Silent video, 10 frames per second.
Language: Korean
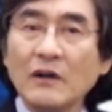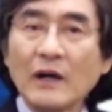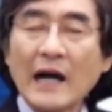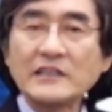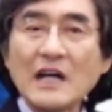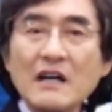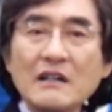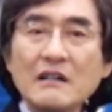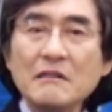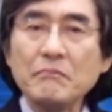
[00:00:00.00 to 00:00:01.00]

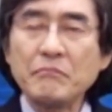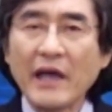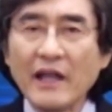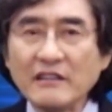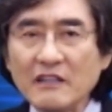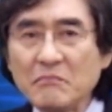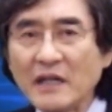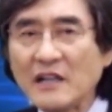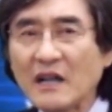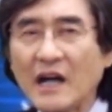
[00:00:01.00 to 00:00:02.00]
가장
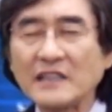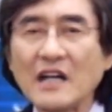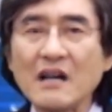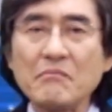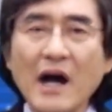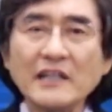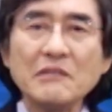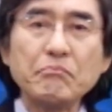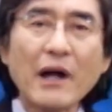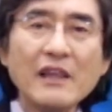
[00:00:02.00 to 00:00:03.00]
매년마다 가장
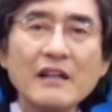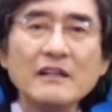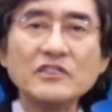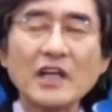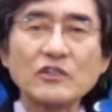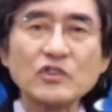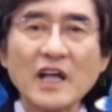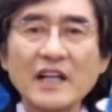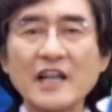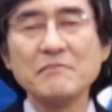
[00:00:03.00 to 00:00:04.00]
많이 팔리는 책
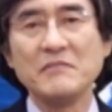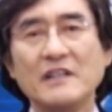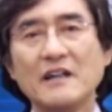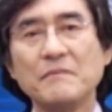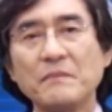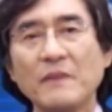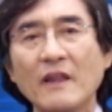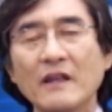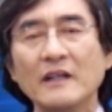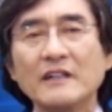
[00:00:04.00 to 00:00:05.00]
중에 하나입니다.
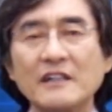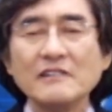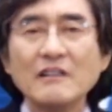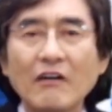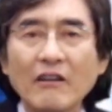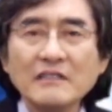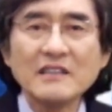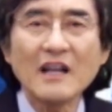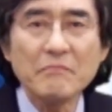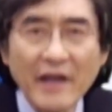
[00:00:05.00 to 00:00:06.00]
그래서
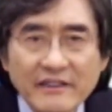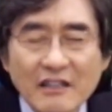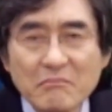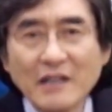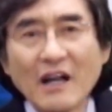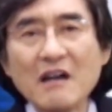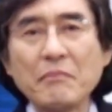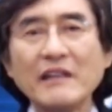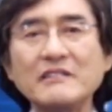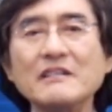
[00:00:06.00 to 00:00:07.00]
언제나 매년마다
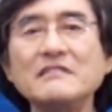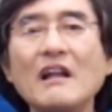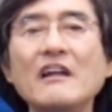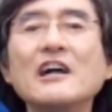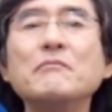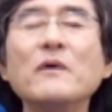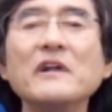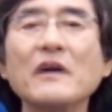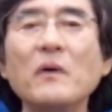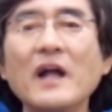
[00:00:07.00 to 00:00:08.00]
베스트셀러의
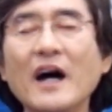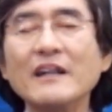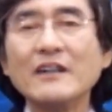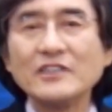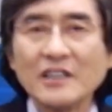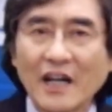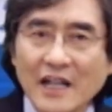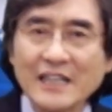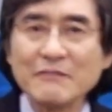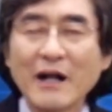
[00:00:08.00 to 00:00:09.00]
목록에 올라가는 것이
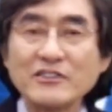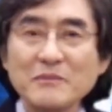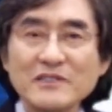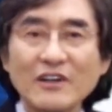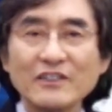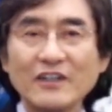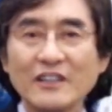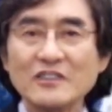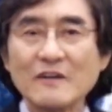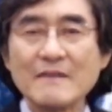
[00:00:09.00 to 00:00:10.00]
하나님의 말씀인 성경이죠.